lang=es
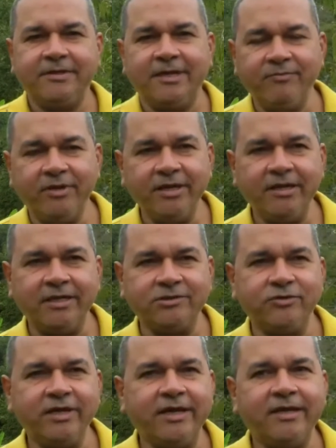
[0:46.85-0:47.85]
También en la
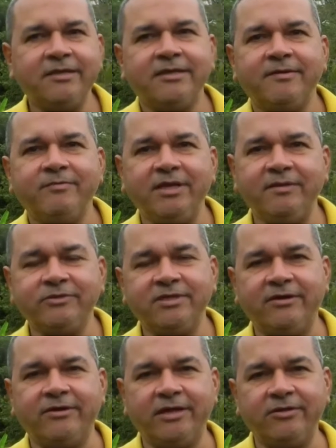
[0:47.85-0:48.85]
zona alta venimos
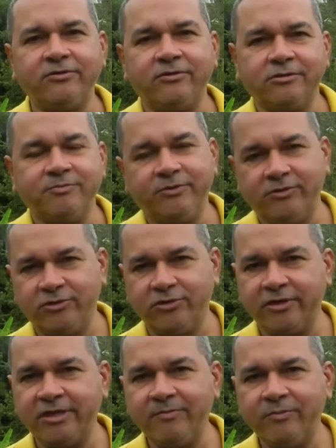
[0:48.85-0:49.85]
trabajando con los
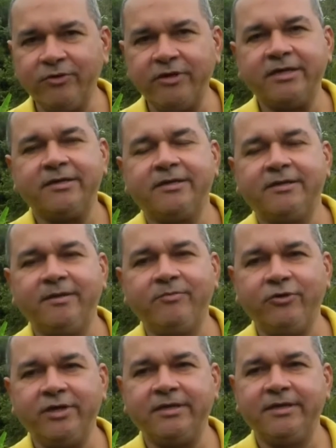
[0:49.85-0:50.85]
productores de, moda, de
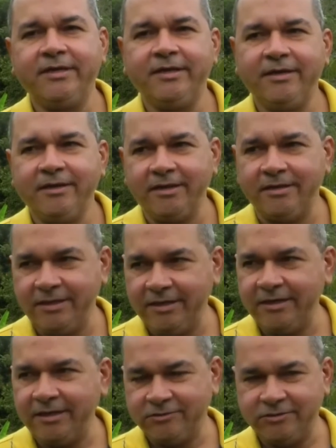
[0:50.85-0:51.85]
mora que
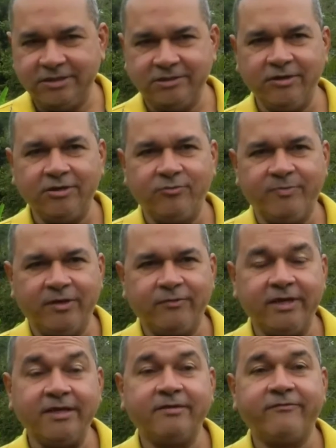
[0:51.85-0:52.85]
tienen la Asociación
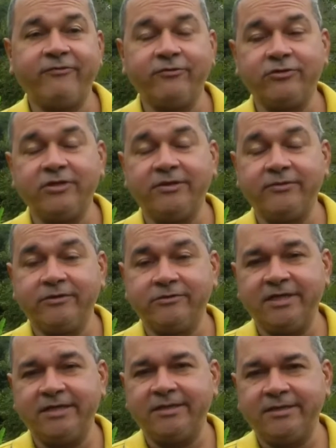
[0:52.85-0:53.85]
Agropecuaria Frutos de
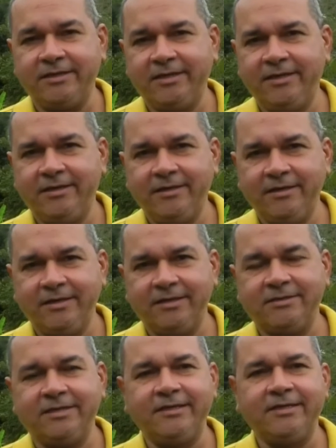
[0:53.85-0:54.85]
Buenos Aires,
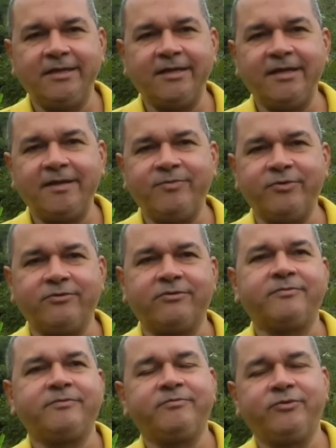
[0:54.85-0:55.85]
que está integrada
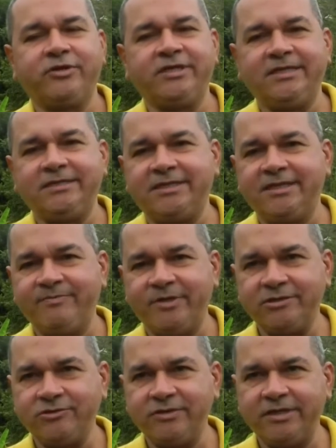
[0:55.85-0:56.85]
por, por 17
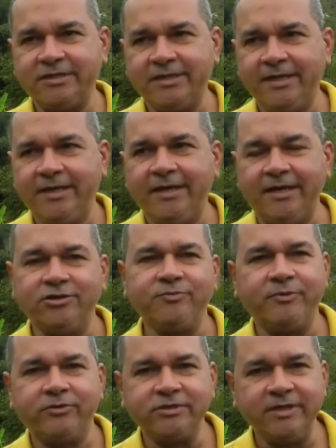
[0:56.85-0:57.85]
personas.
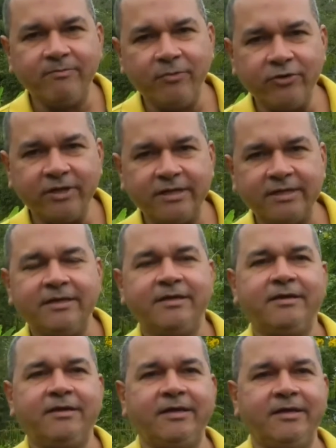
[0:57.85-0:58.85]
Ellos producen mora,
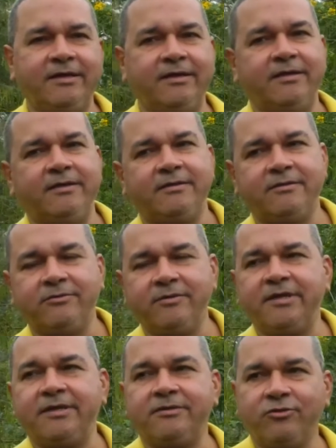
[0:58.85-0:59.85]
eh,
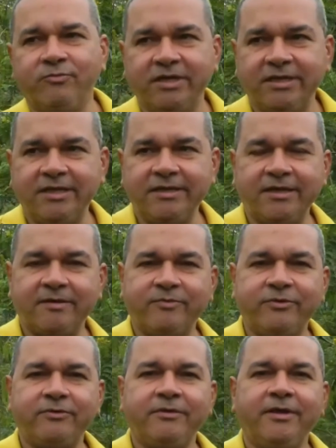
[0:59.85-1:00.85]
eh, tomate de
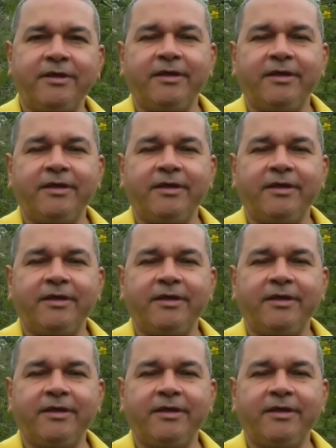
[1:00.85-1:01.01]
árbol,